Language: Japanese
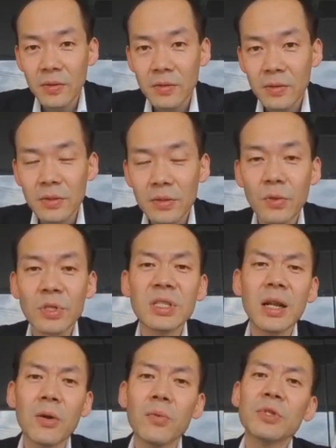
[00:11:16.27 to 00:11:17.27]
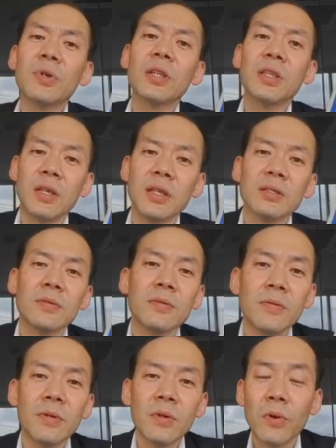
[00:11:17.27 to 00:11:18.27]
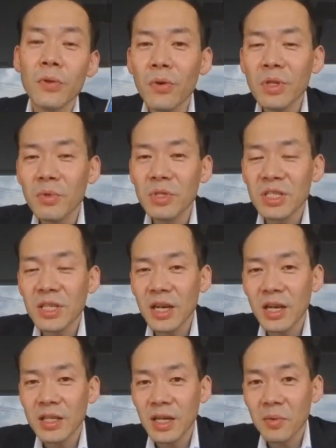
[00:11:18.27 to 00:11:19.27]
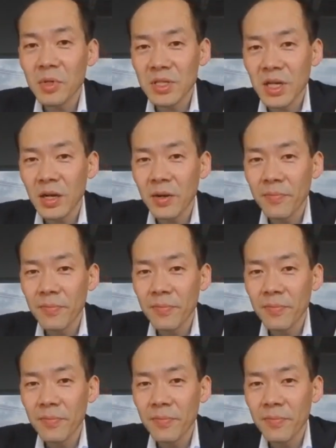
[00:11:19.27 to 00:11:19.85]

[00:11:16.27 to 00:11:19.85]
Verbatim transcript: そしたら面白かったんです。この本にも実際書いてありますが、